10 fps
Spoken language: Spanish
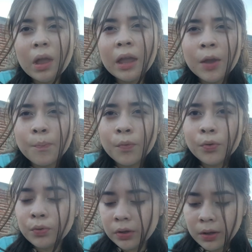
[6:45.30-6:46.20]
Y
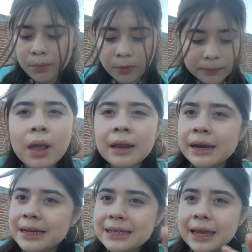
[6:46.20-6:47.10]
por último,
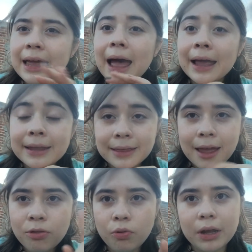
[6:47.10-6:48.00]
le dicen cajeta
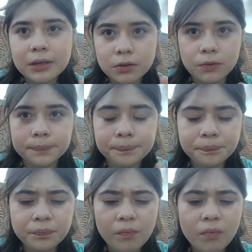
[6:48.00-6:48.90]
de durazno.
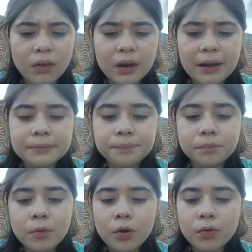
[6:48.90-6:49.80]

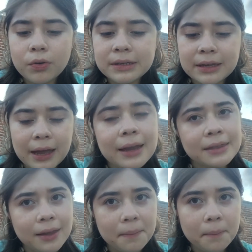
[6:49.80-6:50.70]
Pero no es
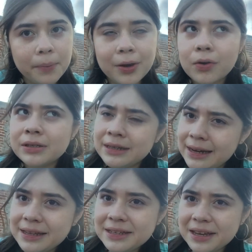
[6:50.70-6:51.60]
cajeta, pero así
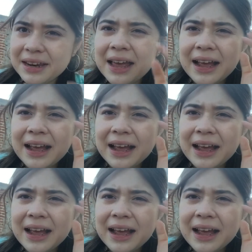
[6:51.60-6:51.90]
le dicen.